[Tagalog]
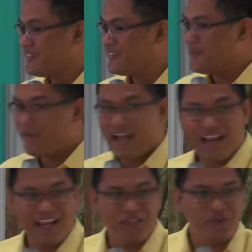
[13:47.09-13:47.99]
Di ba
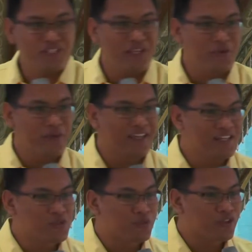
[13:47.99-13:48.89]
naalala nyo si
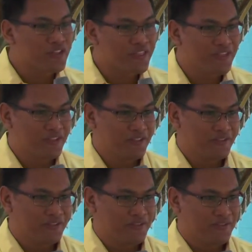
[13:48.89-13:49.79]
Wigglesworth?
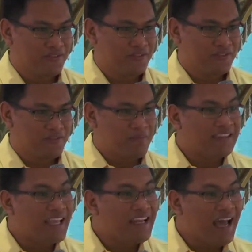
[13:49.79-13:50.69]

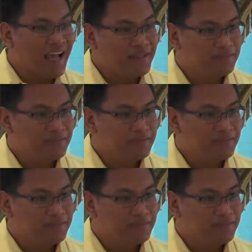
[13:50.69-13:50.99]
Patay na.